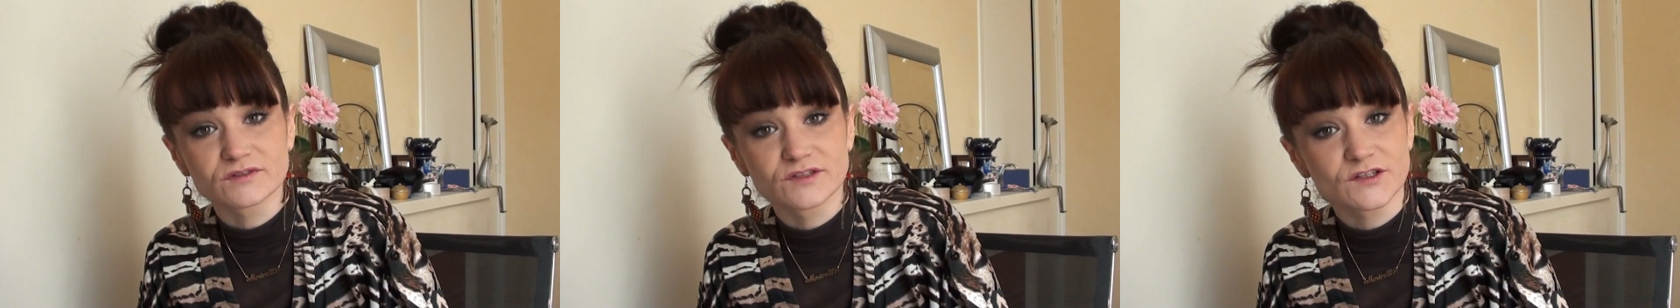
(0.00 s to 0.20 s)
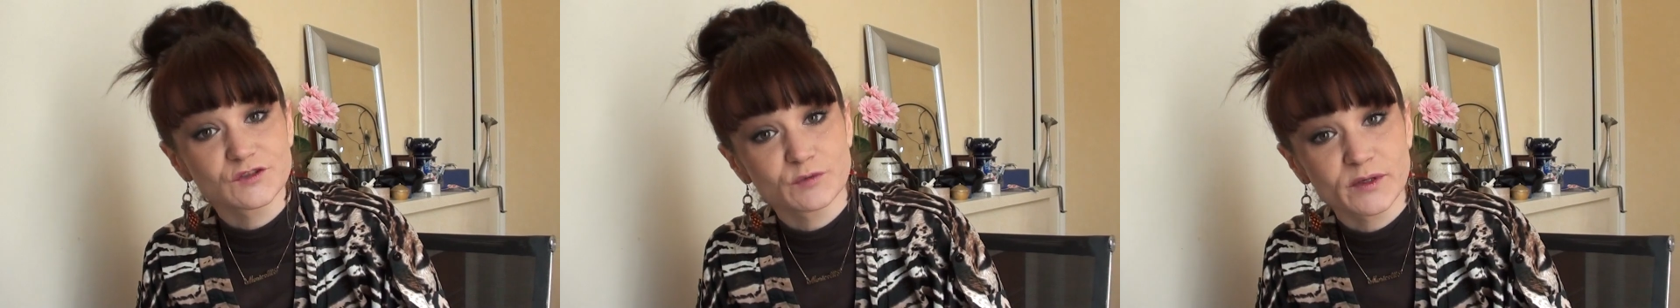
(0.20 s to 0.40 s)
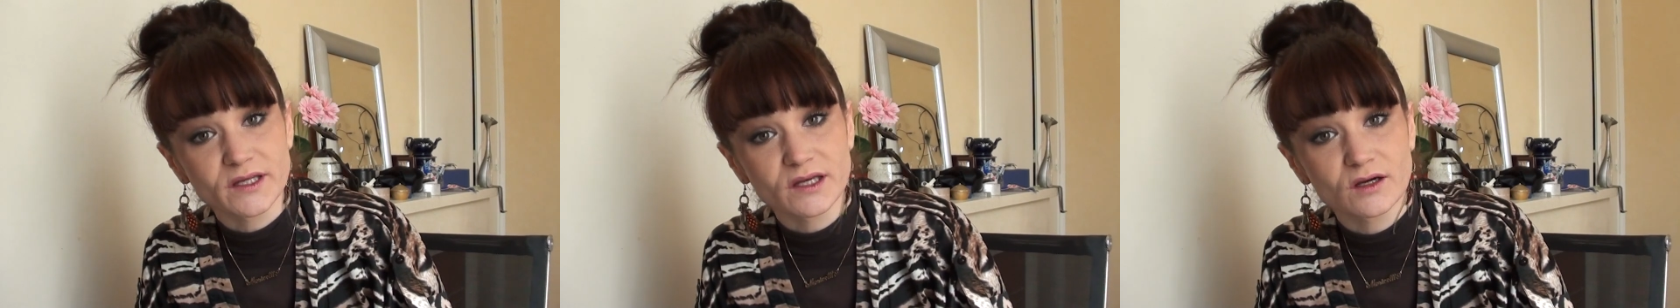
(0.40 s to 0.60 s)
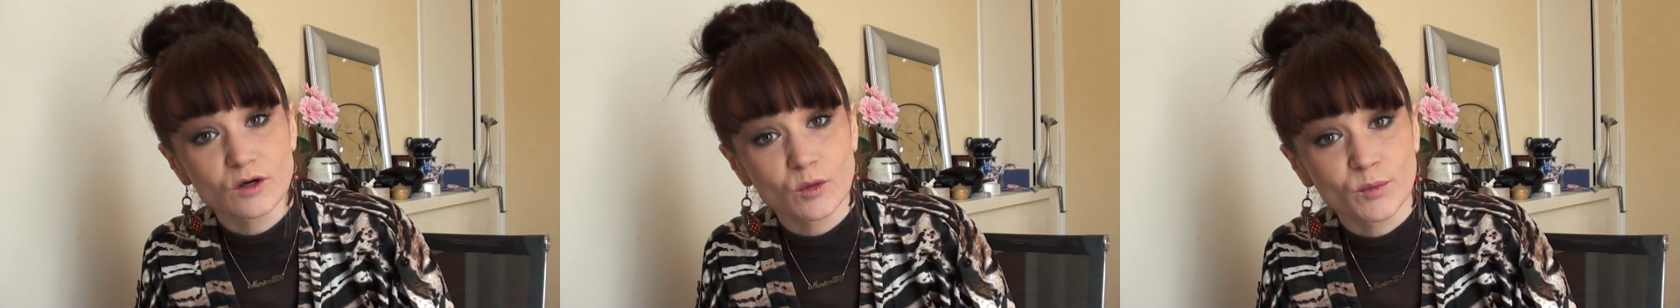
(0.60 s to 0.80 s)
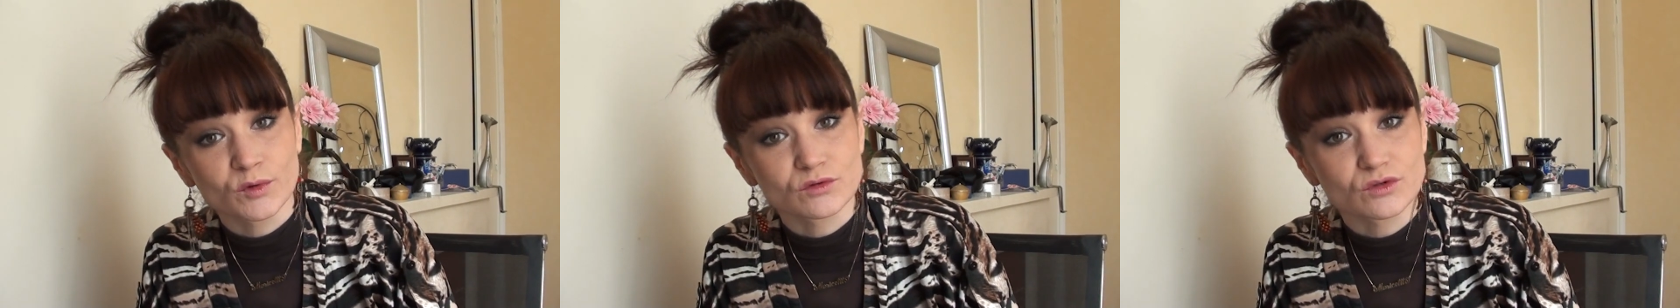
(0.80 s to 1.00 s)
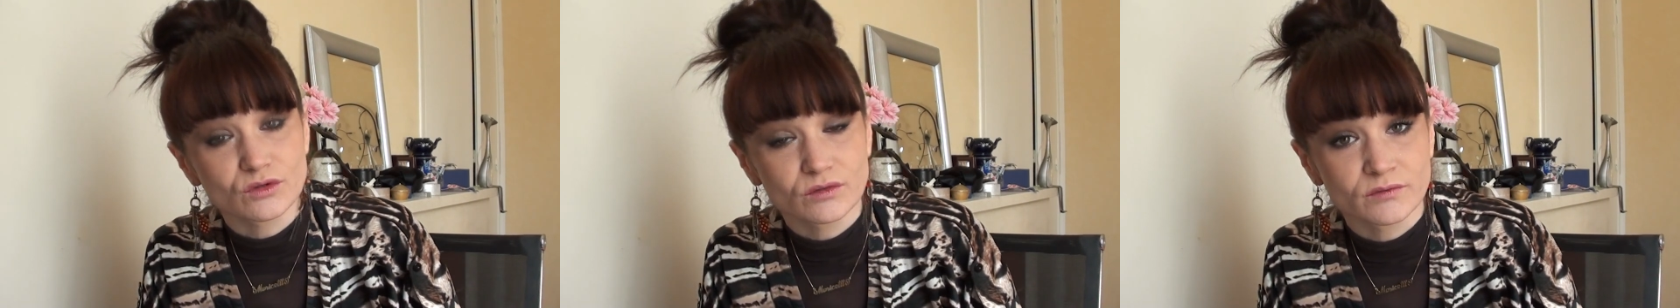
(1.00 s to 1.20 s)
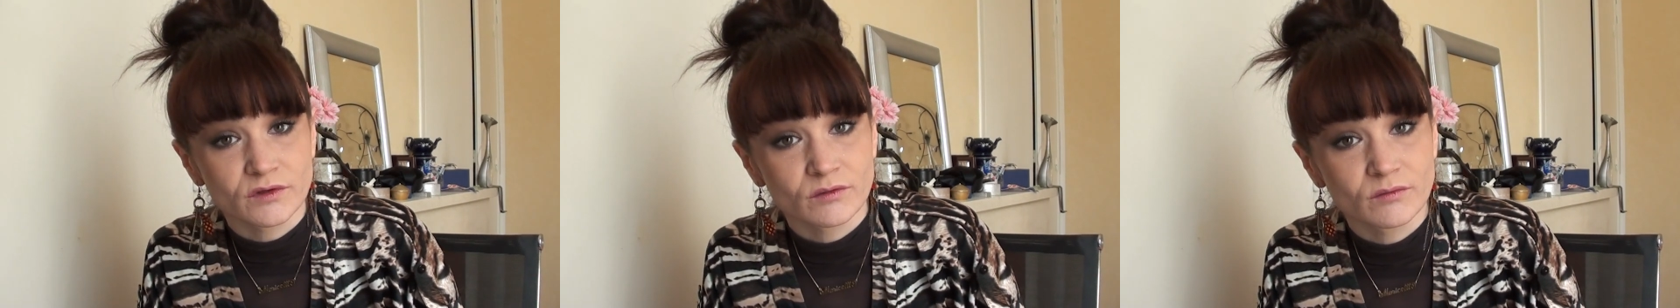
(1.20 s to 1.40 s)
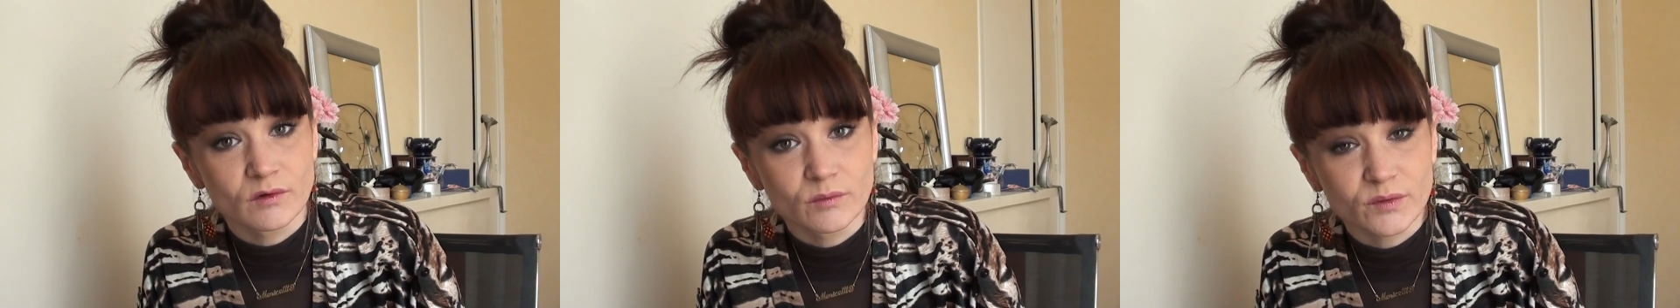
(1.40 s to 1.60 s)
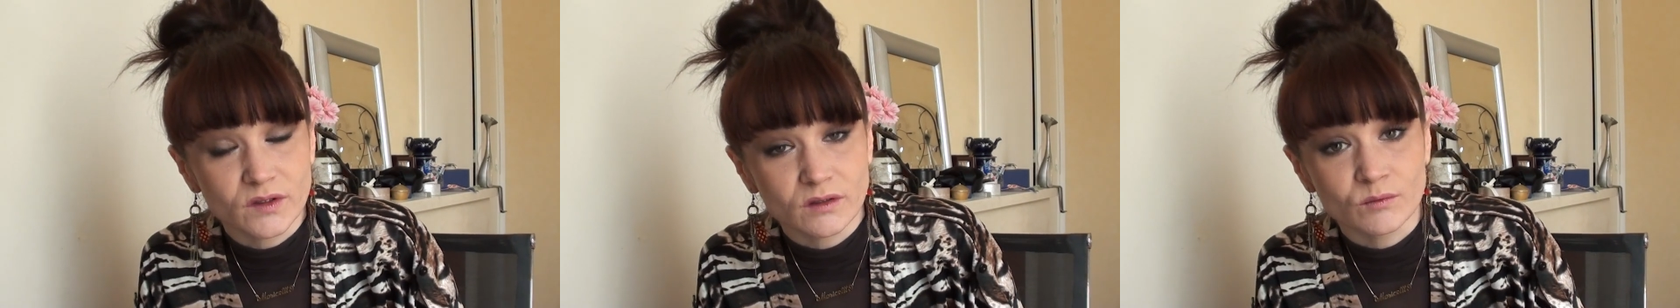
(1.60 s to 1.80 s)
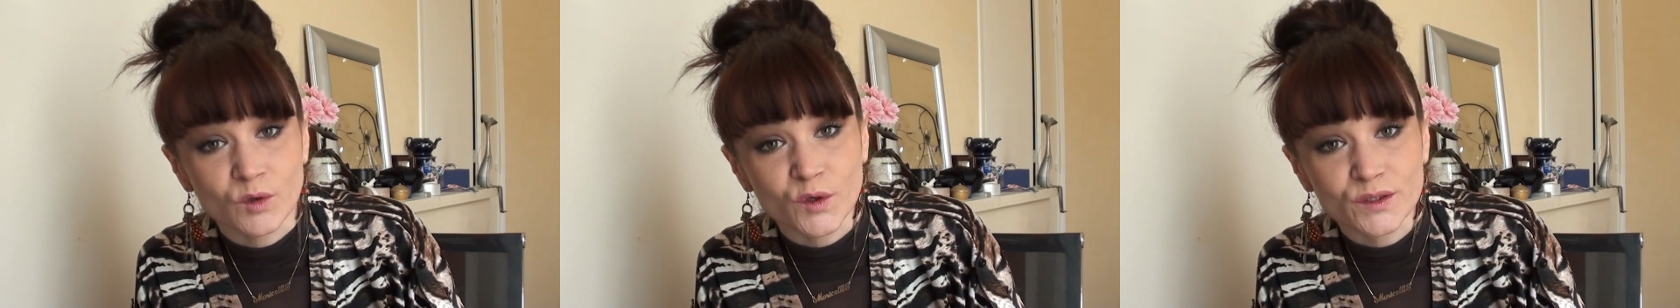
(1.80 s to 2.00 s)
vous expliquer comment je commande mes
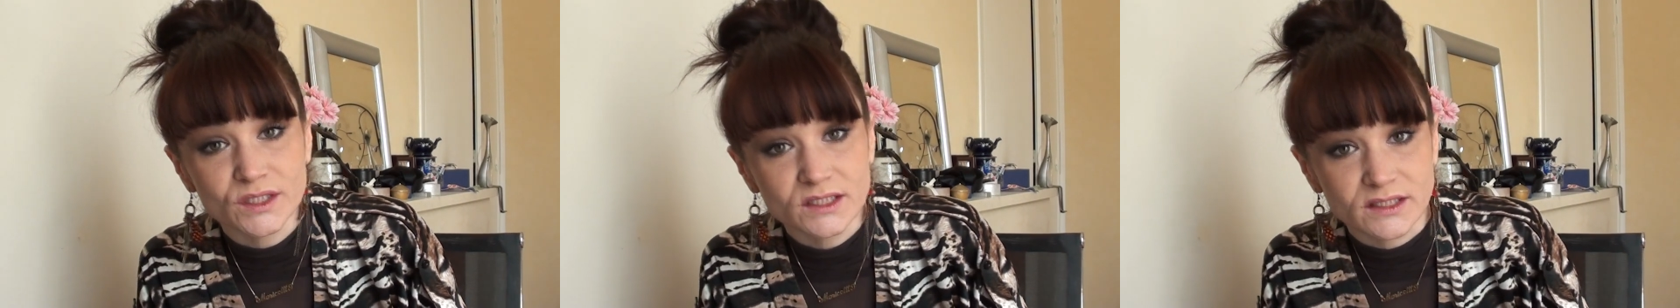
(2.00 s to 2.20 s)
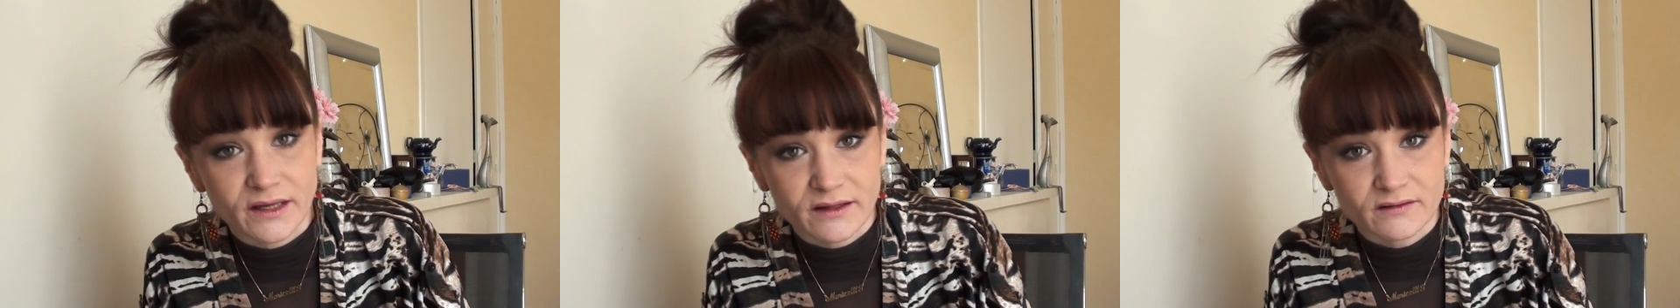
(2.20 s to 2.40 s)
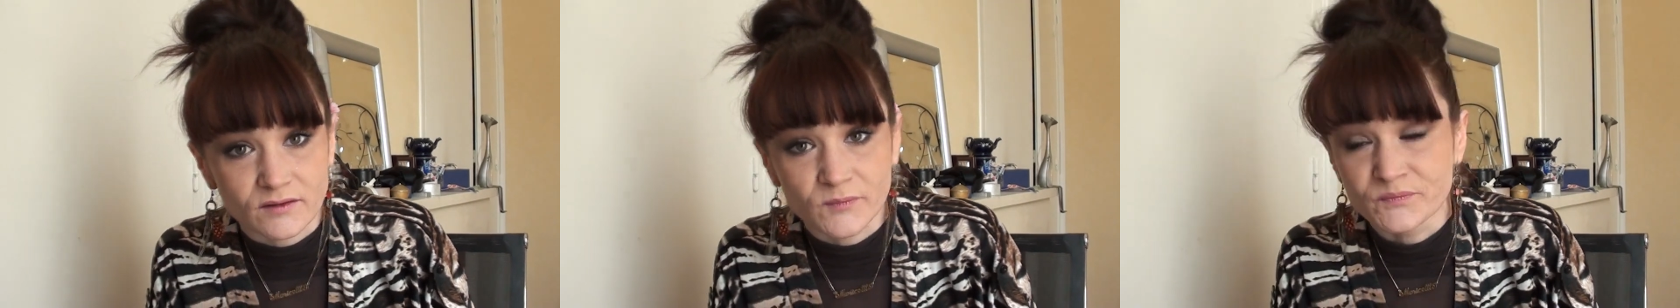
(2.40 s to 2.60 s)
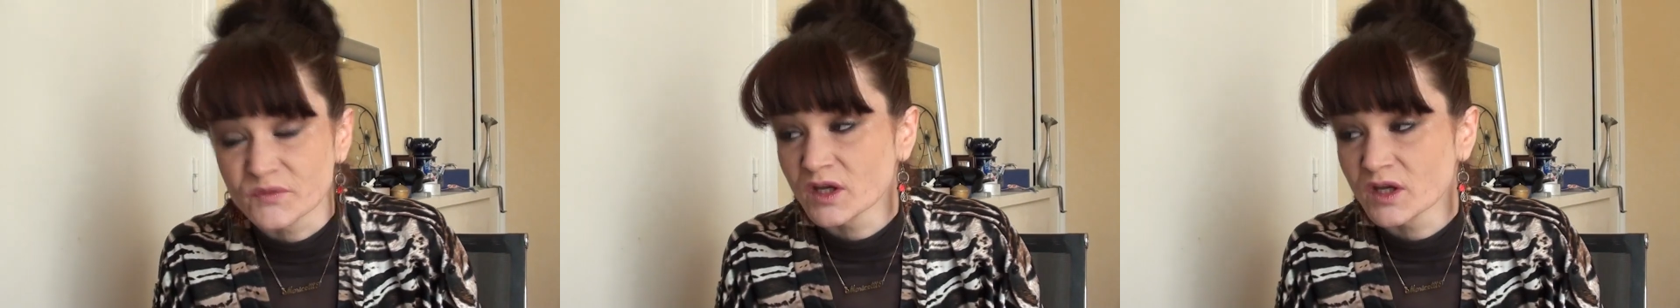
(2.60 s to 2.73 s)
pigments Inaz.